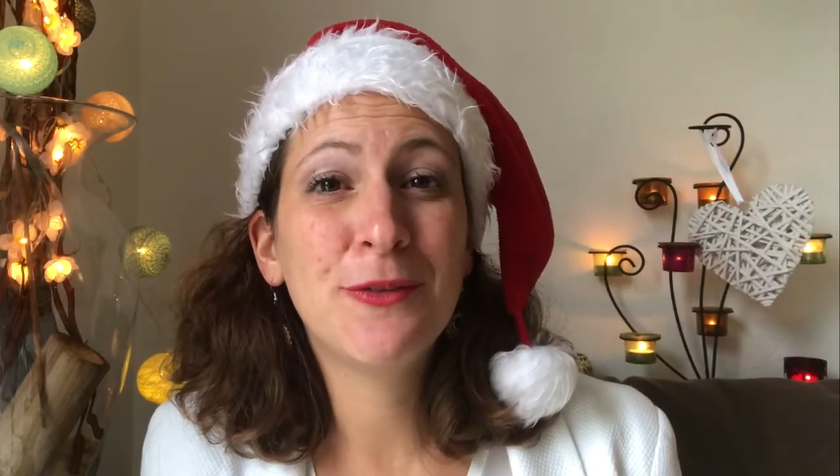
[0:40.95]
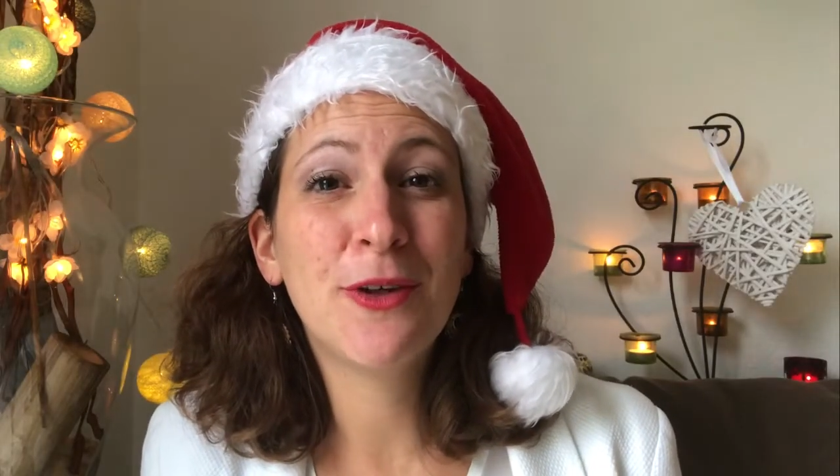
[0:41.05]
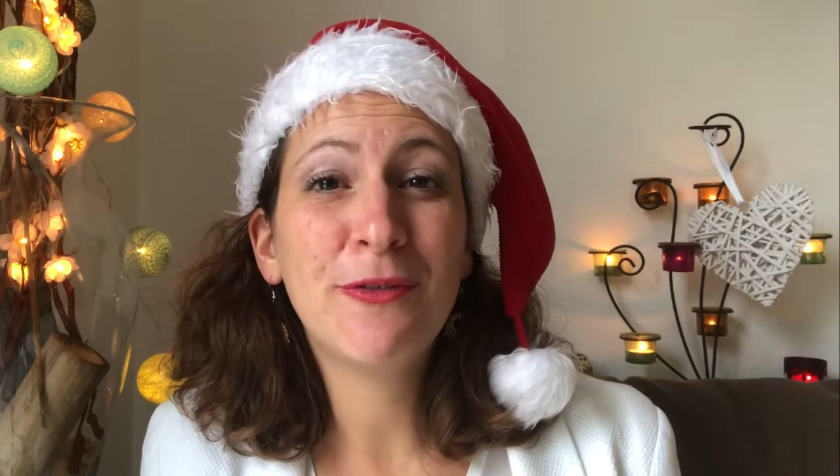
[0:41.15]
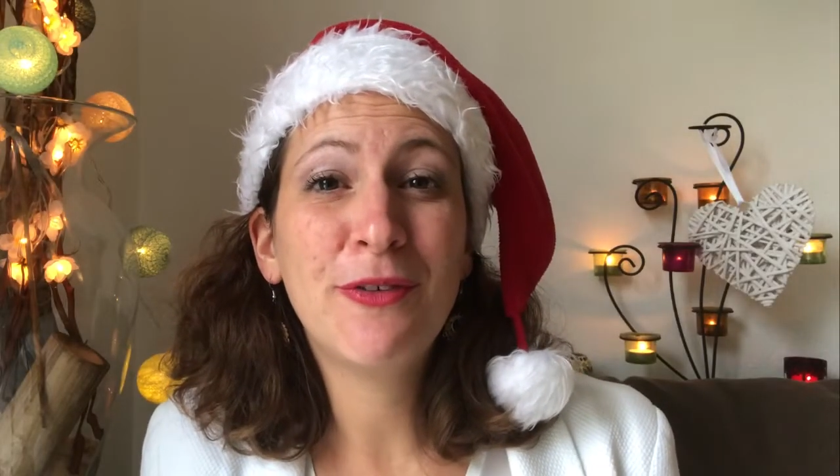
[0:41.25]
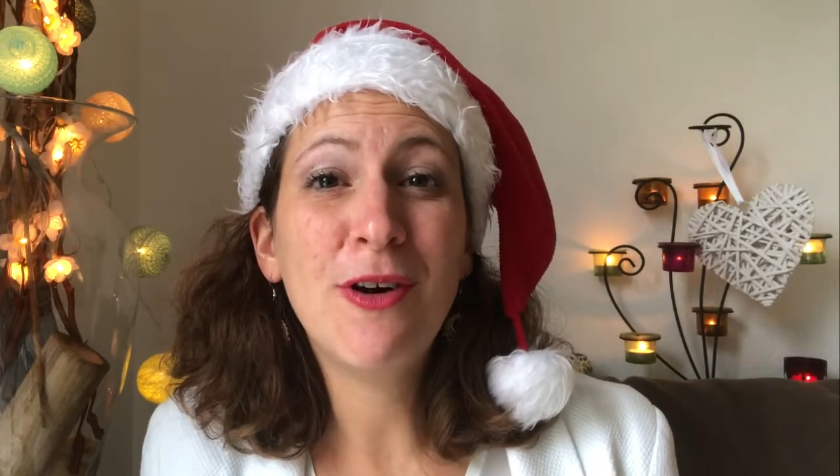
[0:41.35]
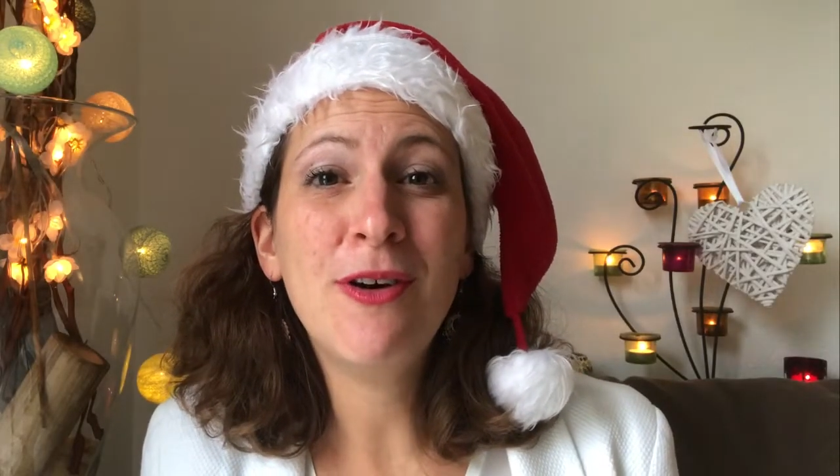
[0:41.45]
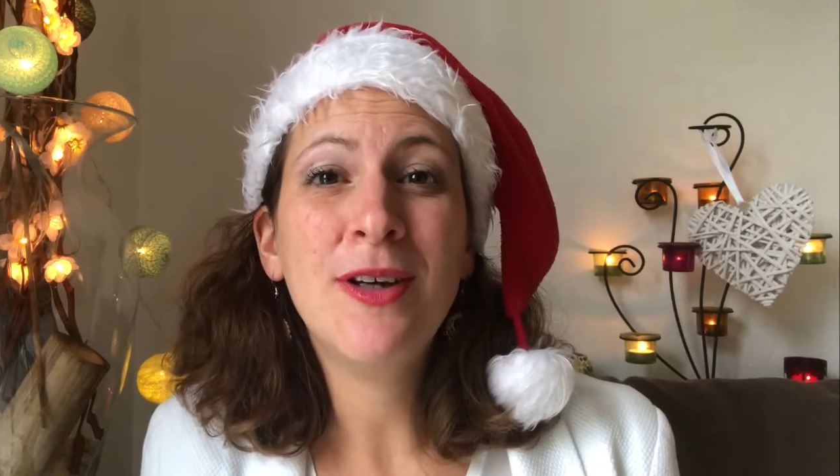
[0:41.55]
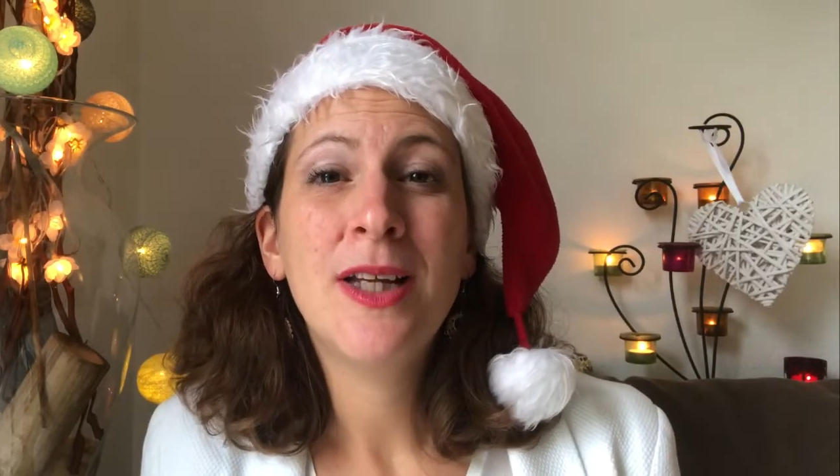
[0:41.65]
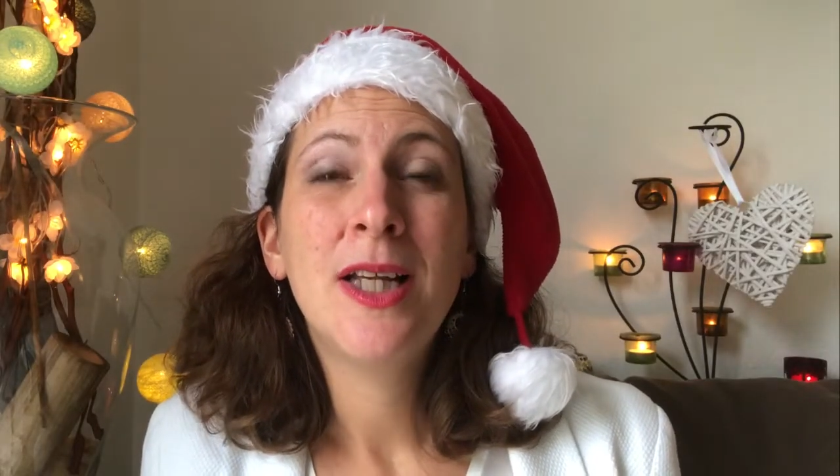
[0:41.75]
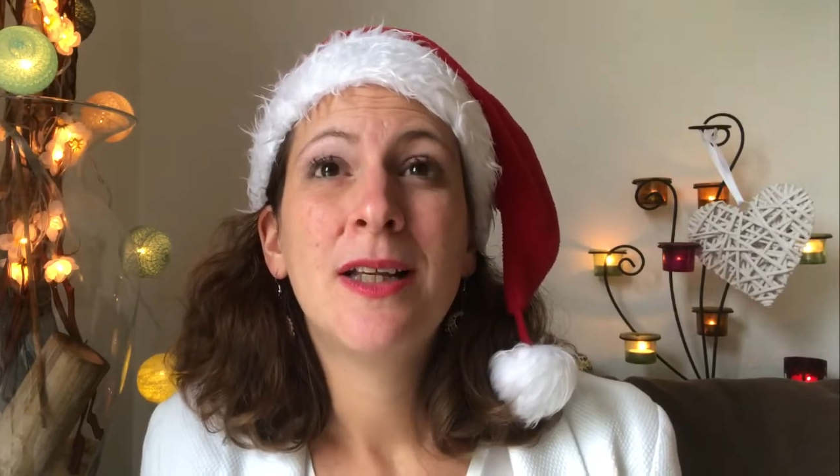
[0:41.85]
d'enfants,
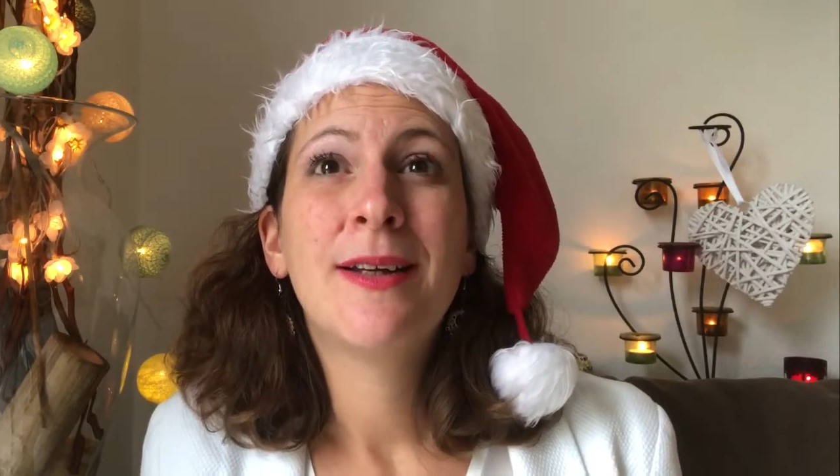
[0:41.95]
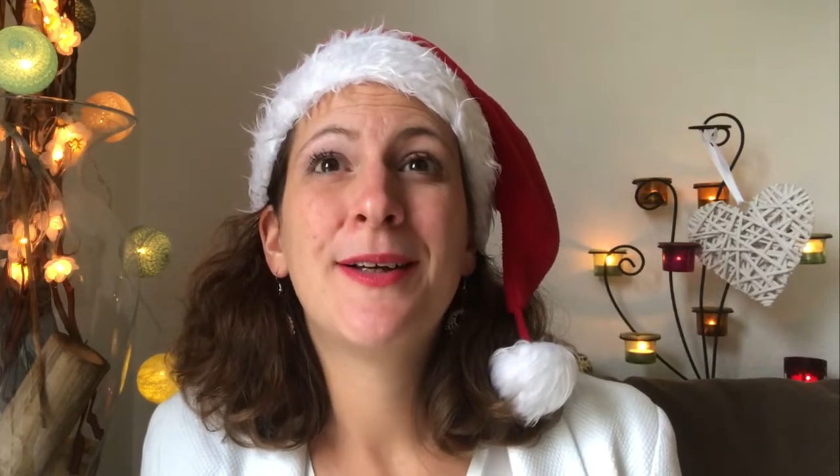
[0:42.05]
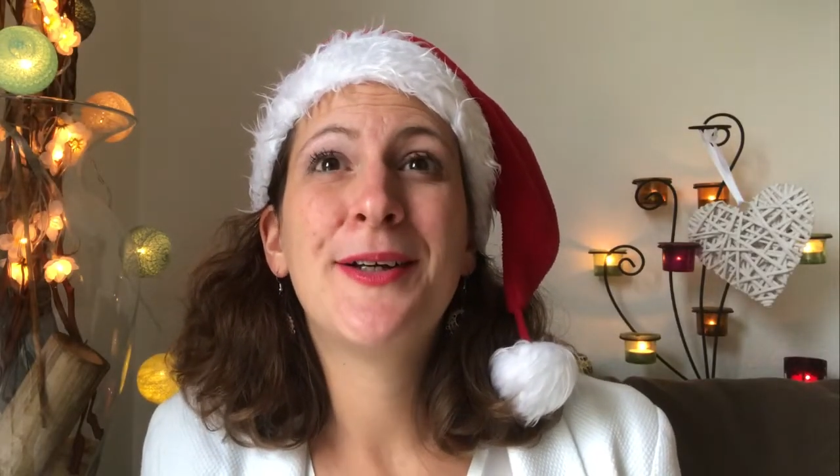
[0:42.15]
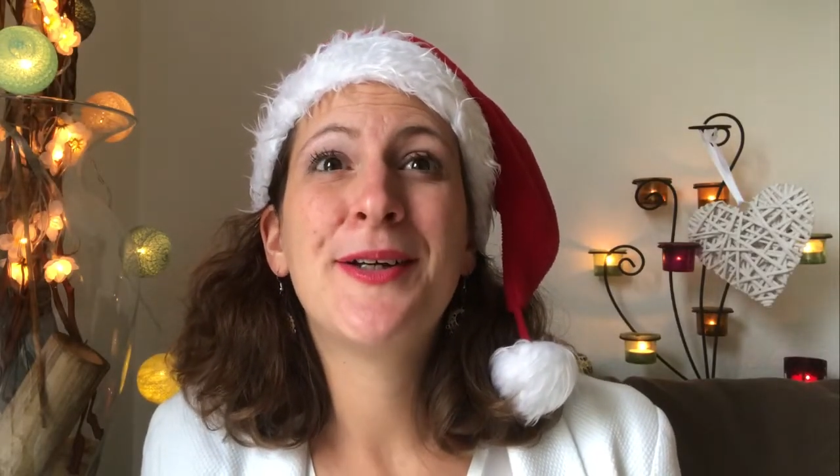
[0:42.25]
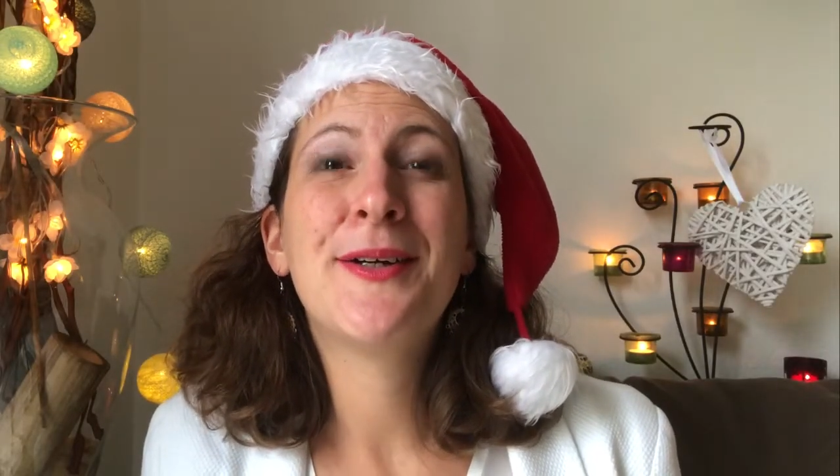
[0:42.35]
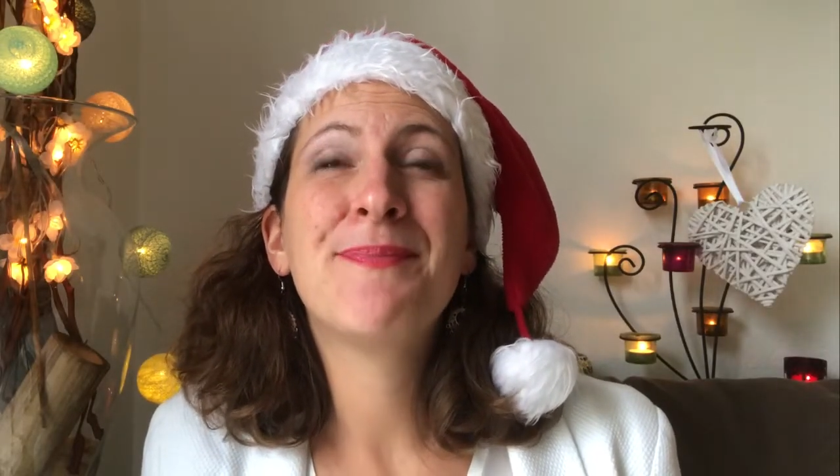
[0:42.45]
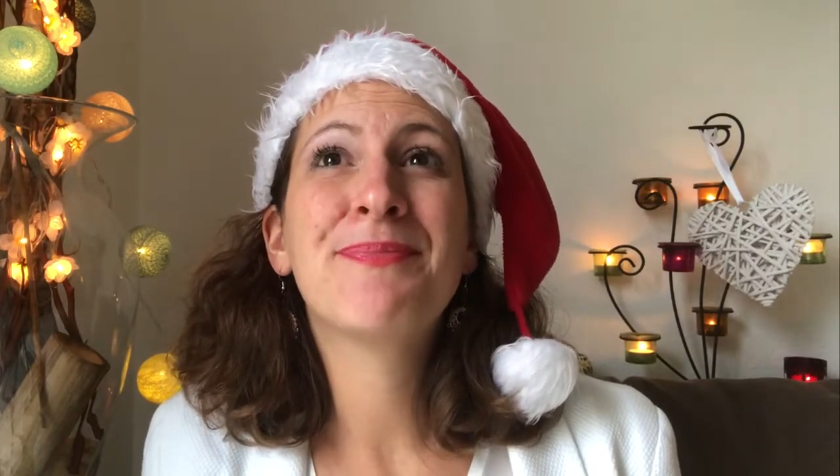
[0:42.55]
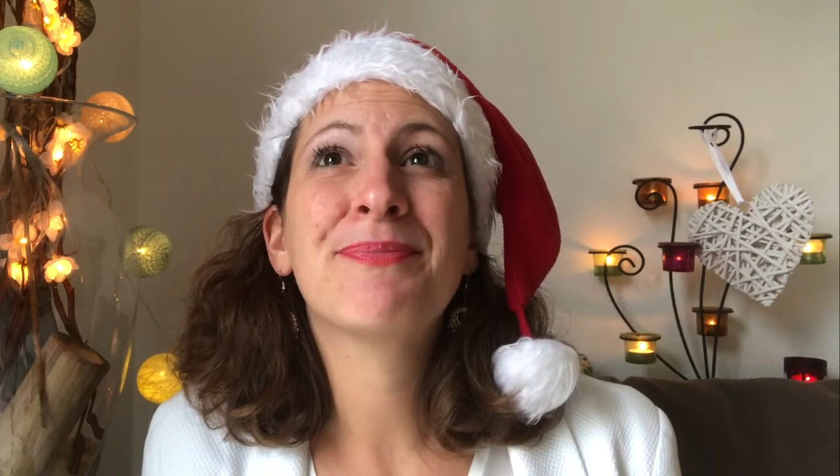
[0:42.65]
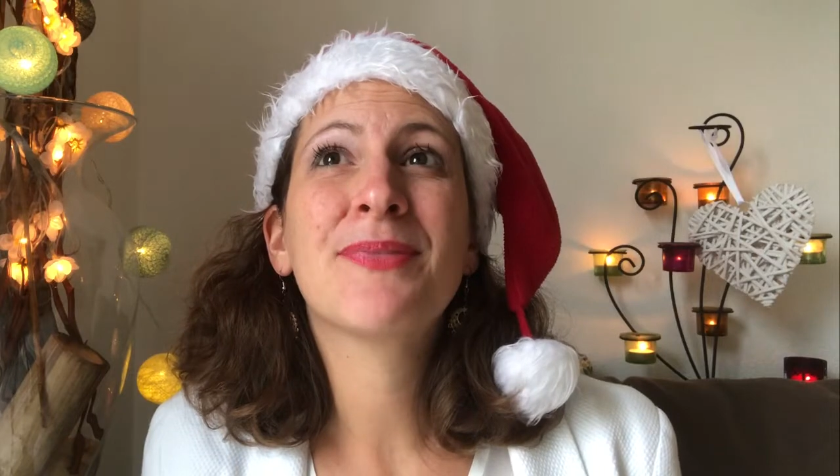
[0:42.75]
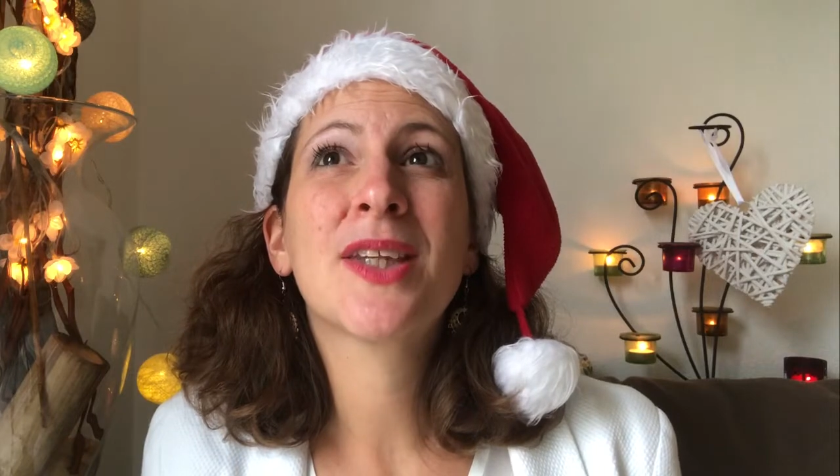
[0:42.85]

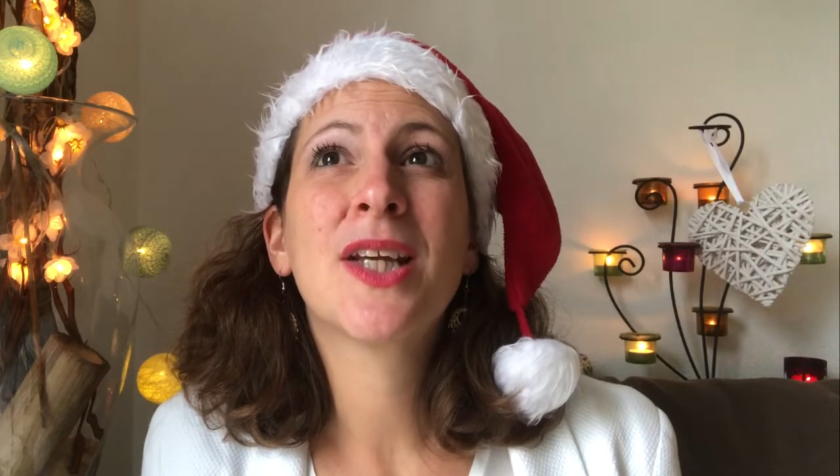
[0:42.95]
euh,